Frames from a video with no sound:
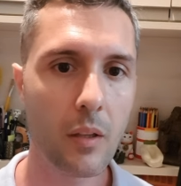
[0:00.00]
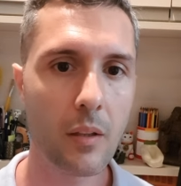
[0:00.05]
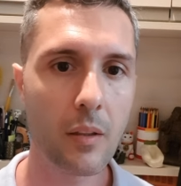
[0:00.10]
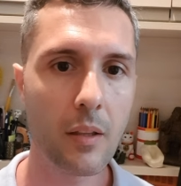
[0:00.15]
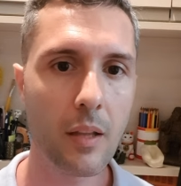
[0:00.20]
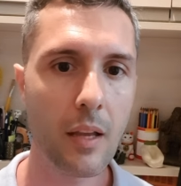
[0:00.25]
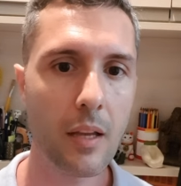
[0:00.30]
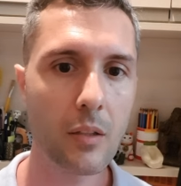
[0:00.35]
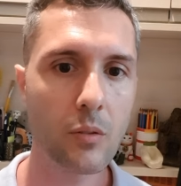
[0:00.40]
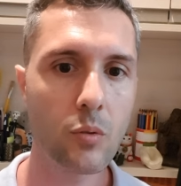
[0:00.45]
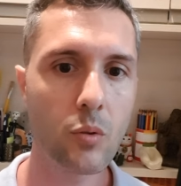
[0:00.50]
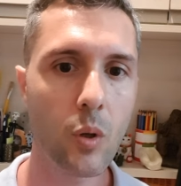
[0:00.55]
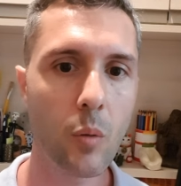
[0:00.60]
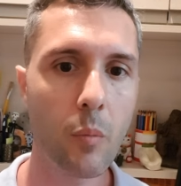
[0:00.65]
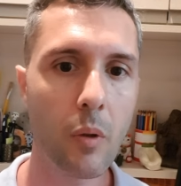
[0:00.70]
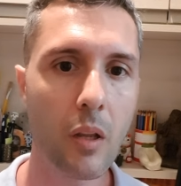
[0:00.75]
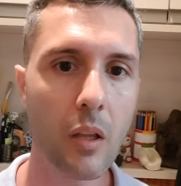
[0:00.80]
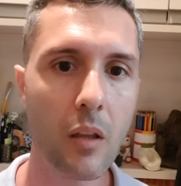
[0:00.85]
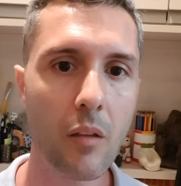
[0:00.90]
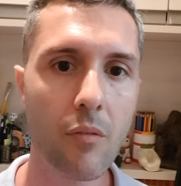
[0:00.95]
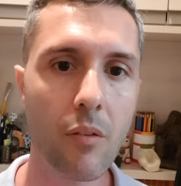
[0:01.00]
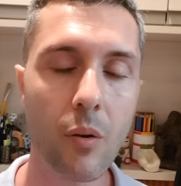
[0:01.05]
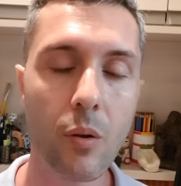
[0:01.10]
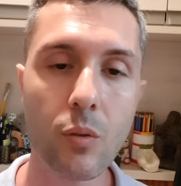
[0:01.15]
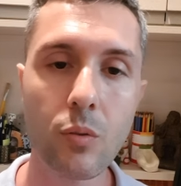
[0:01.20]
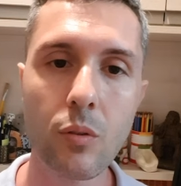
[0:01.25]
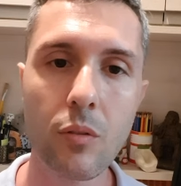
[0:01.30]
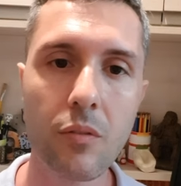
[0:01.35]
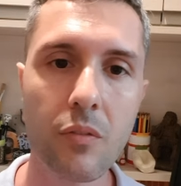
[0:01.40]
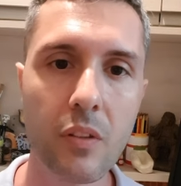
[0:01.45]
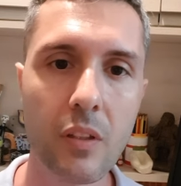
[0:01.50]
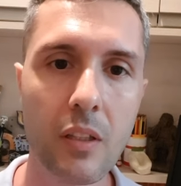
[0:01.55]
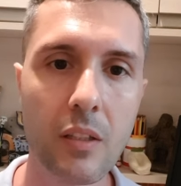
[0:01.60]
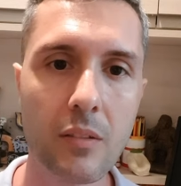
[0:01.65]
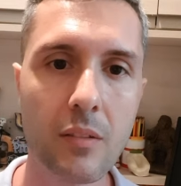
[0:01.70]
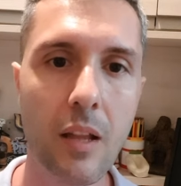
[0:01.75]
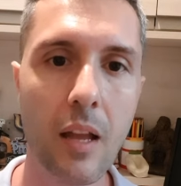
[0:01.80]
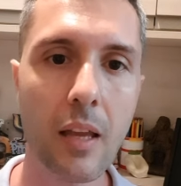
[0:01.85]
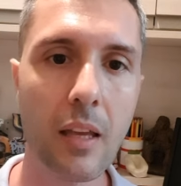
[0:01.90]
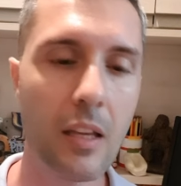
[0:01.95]
né, sobre filosofias
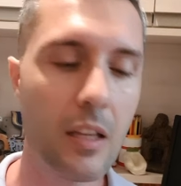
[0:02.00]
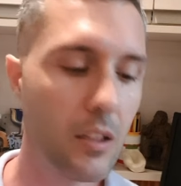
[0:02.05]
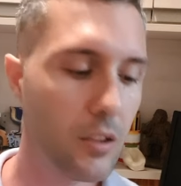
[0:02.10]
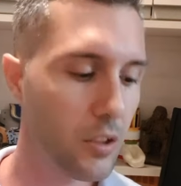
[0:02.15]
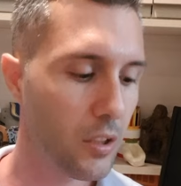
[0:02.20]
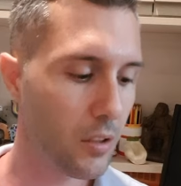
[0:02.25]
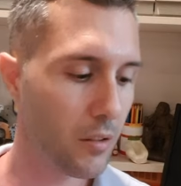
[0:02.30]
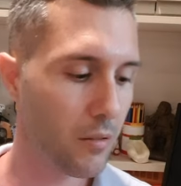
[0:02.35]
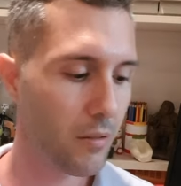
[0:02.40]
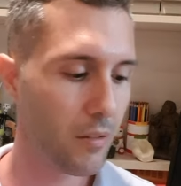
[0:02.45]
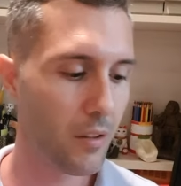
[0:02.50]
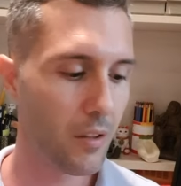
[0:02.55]
da Índia.